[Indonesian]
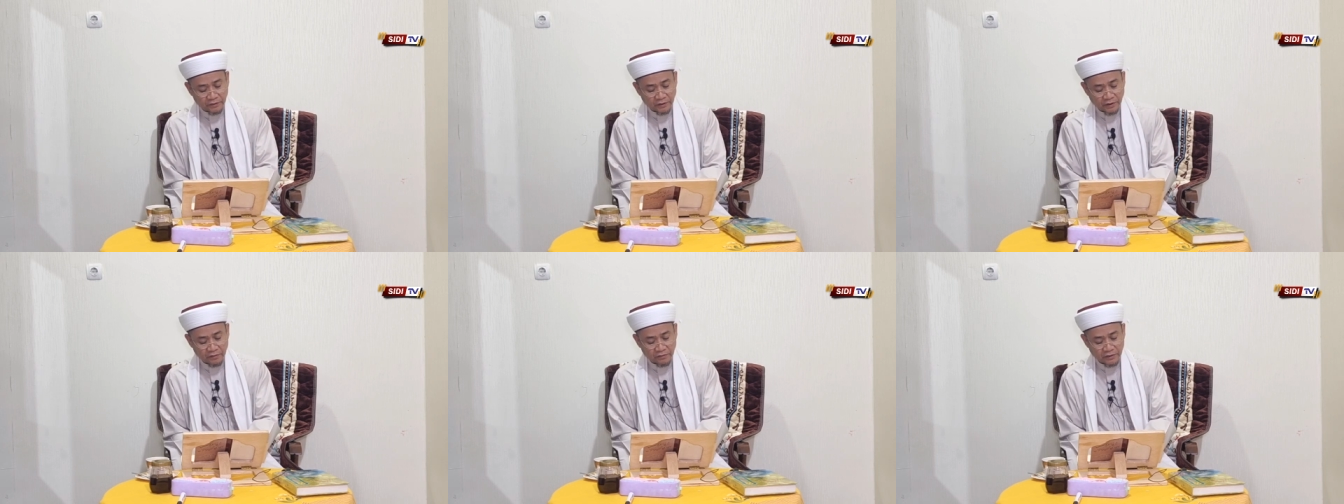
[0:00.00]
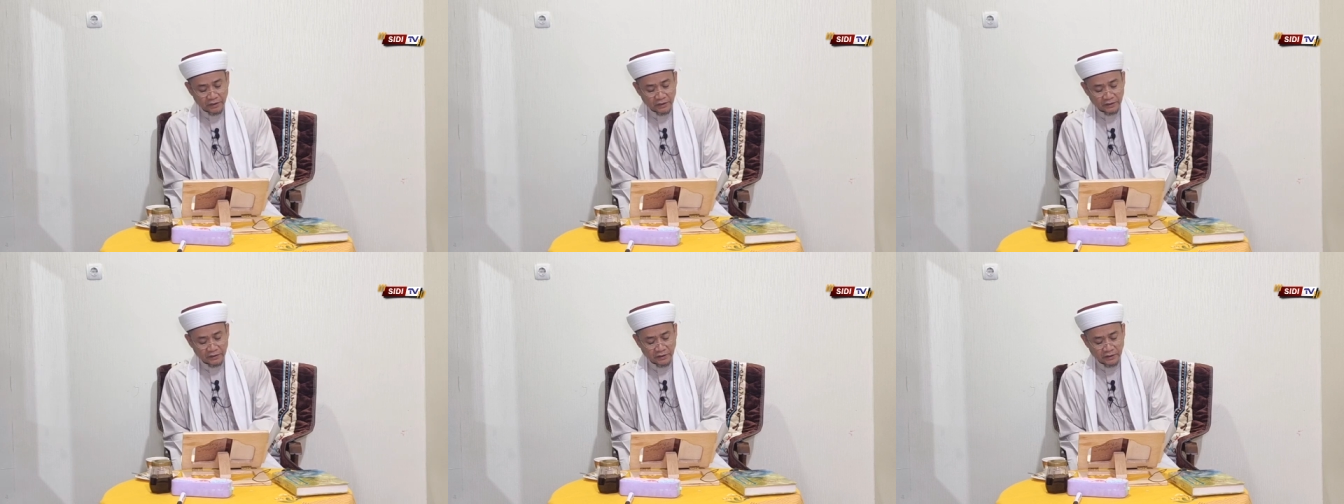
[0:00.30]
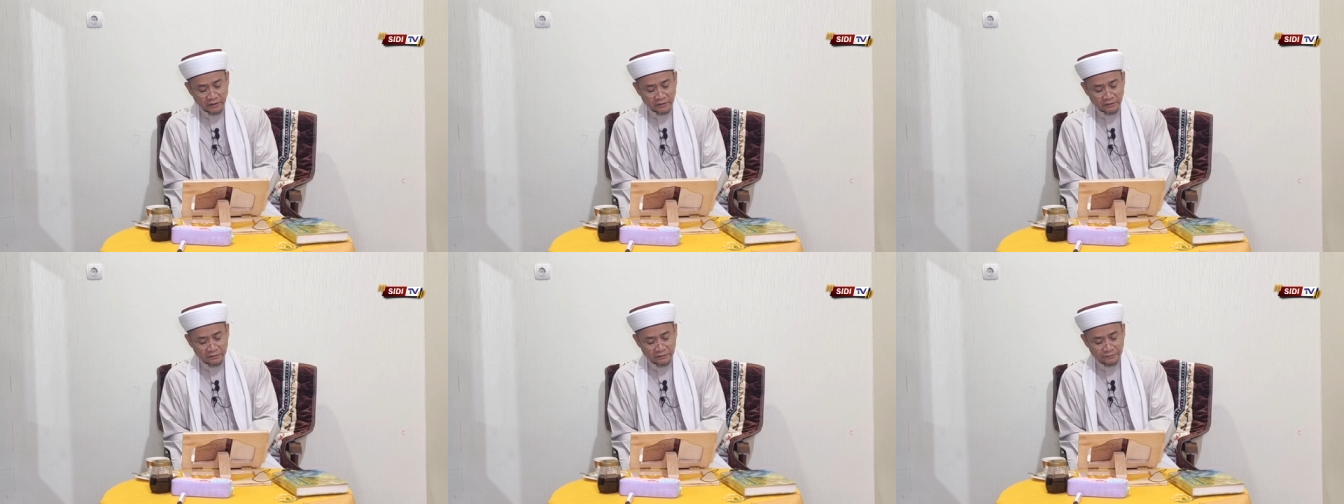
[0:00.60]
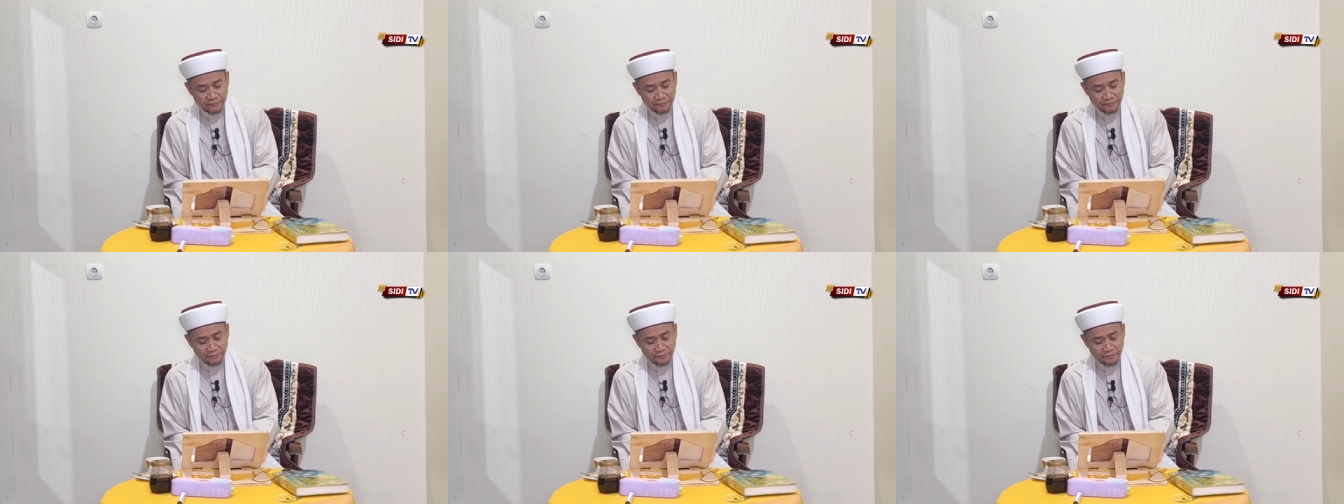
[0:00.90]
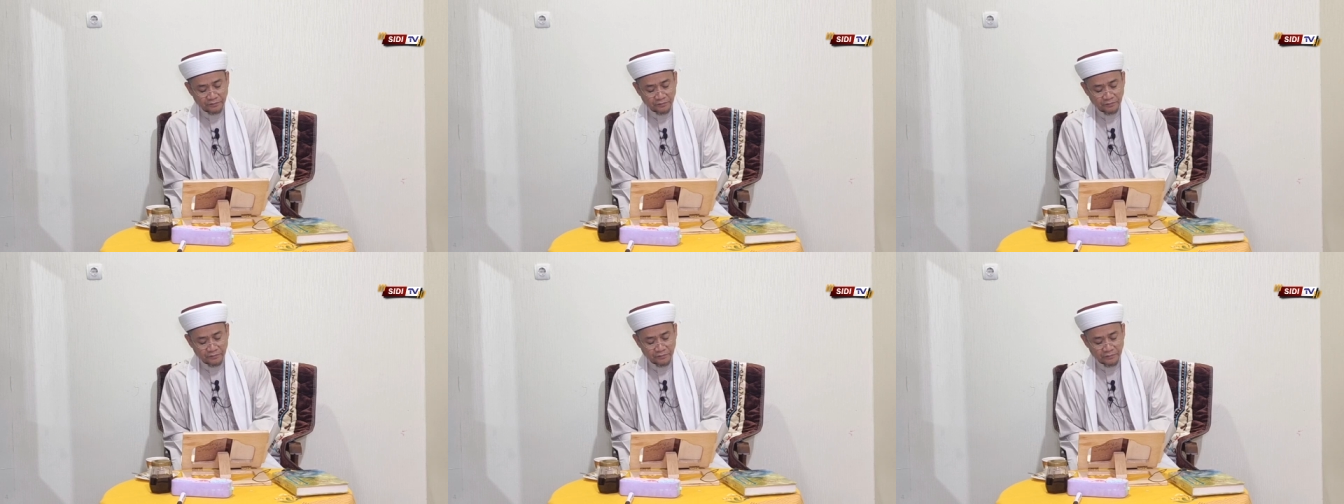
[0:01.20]
Jadi orang-orang yang
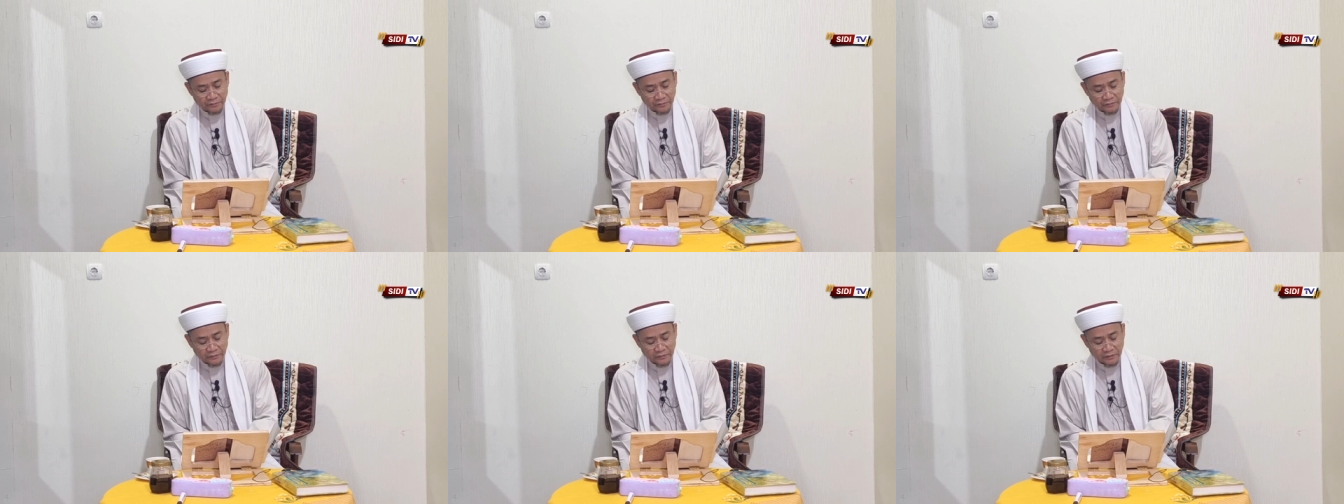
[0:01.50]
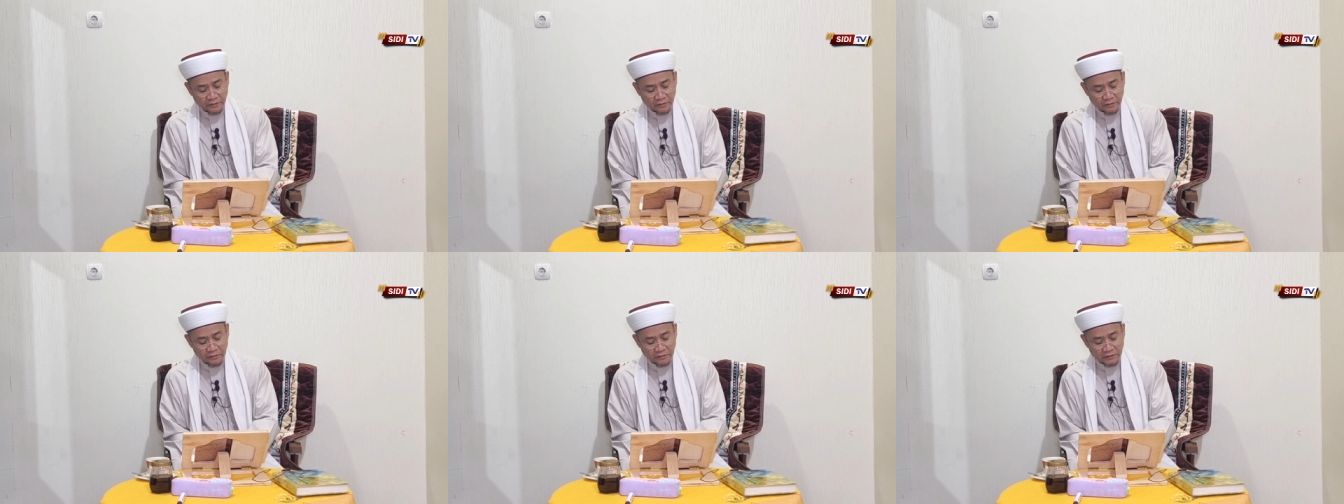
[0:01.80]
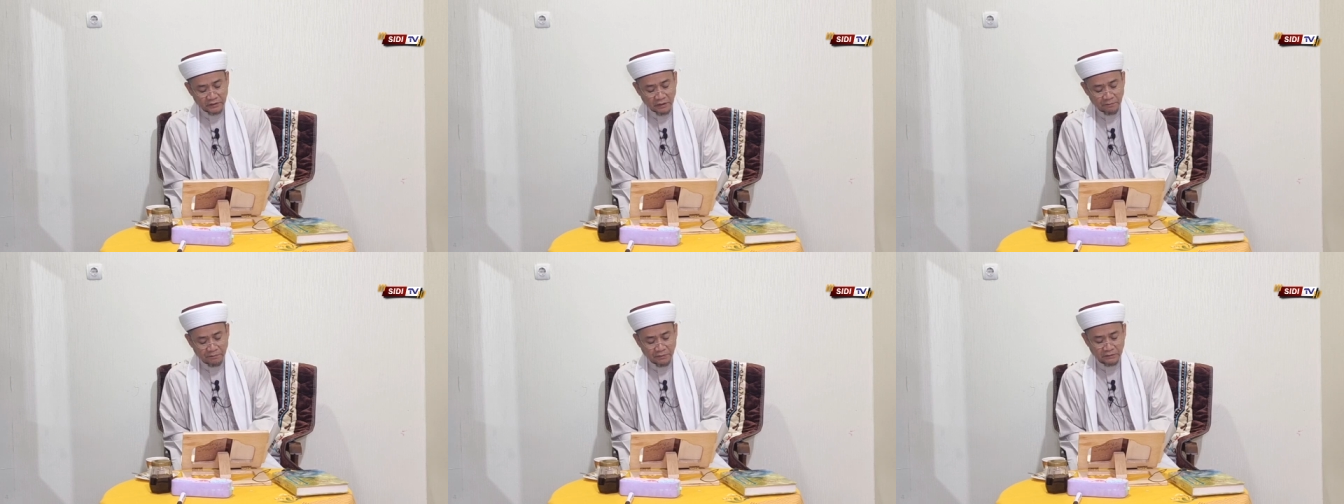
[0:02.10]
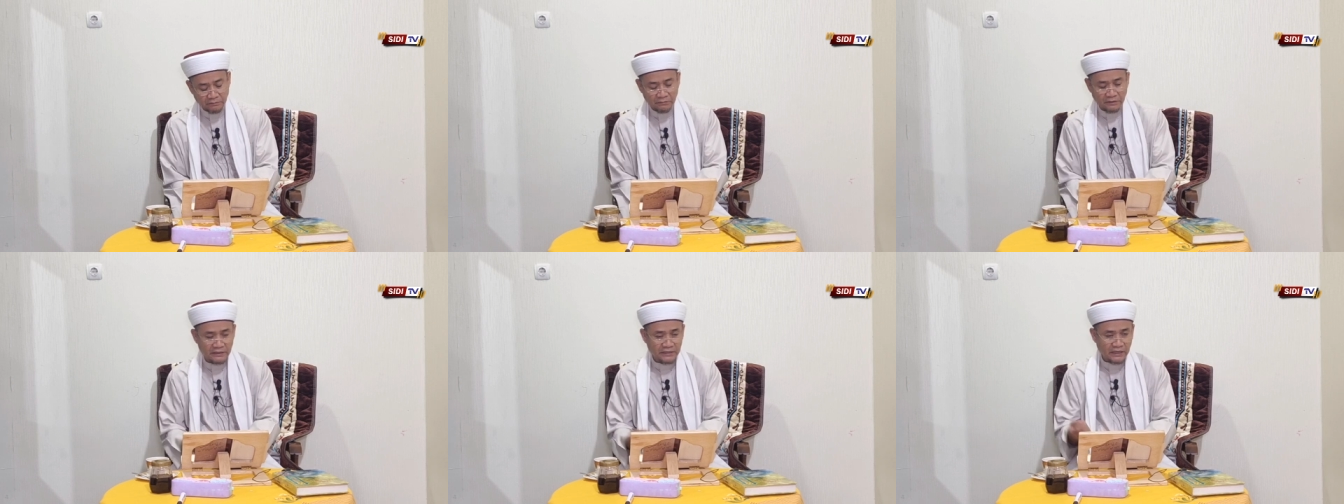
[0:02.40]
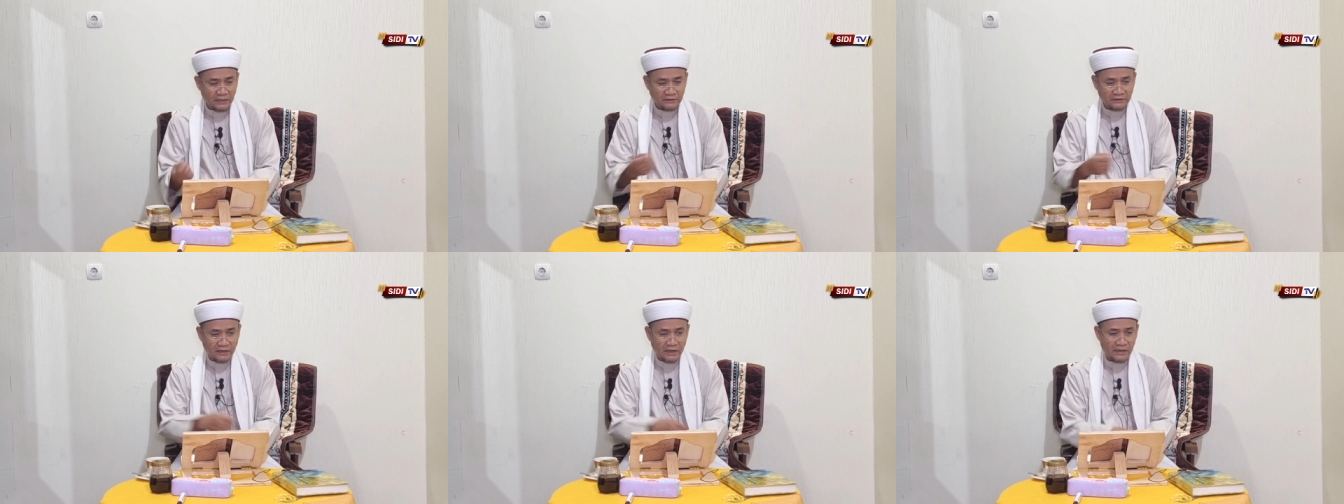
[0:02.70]

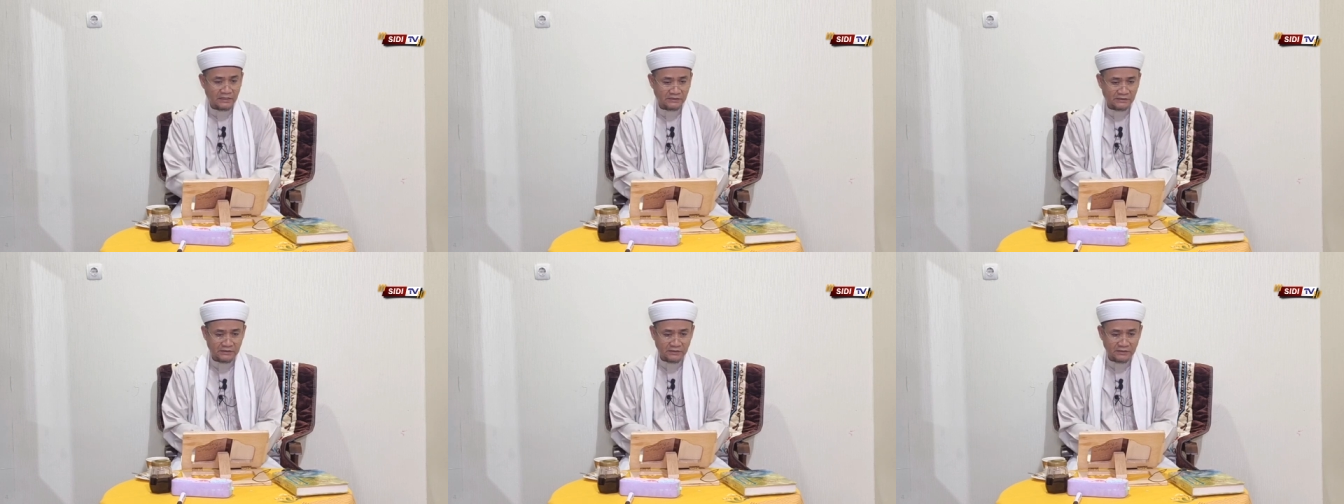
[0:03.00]
dapat melihat